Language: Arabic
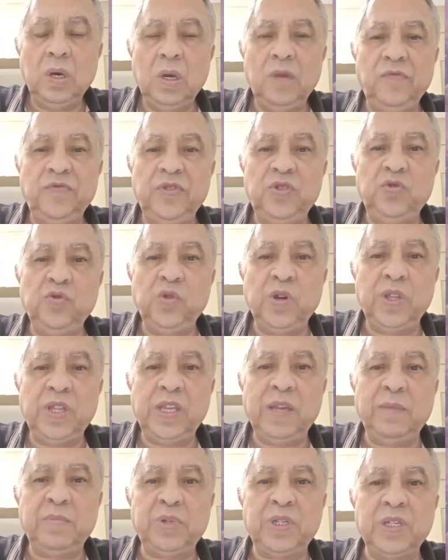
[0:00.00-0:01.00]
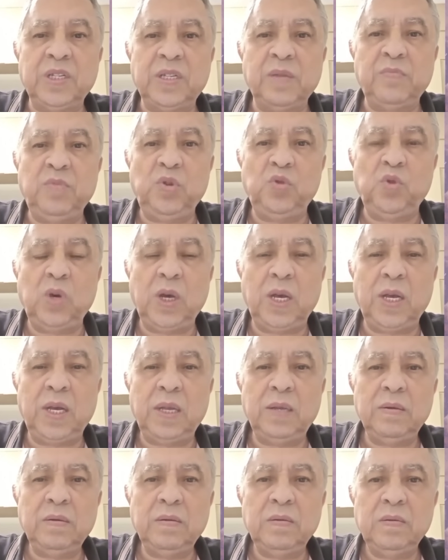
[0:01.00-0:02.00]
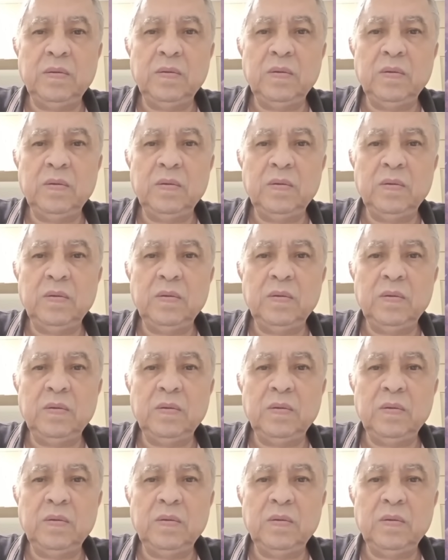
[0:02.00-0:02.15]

الفيديو هذه باش نسميوها